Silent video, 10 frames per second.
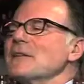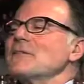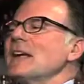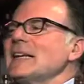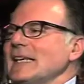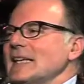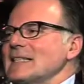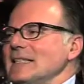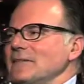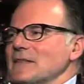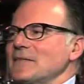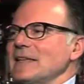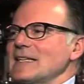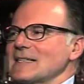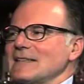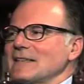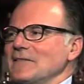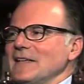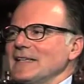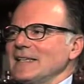Wichtig ist nicht, was viele sagen,
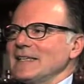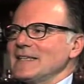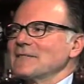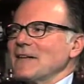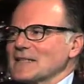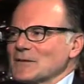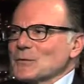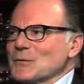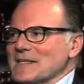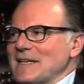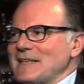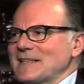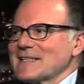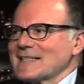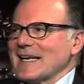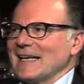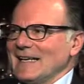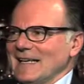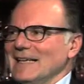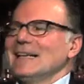wichtig ja, ist, was du sagst, gell?
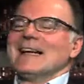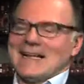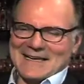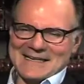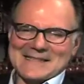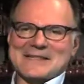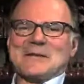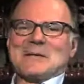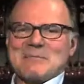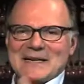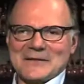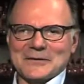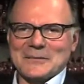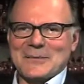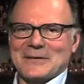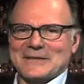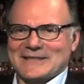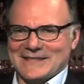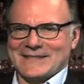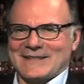Das ist richtig. Also, Bean und
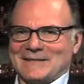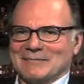Bond da.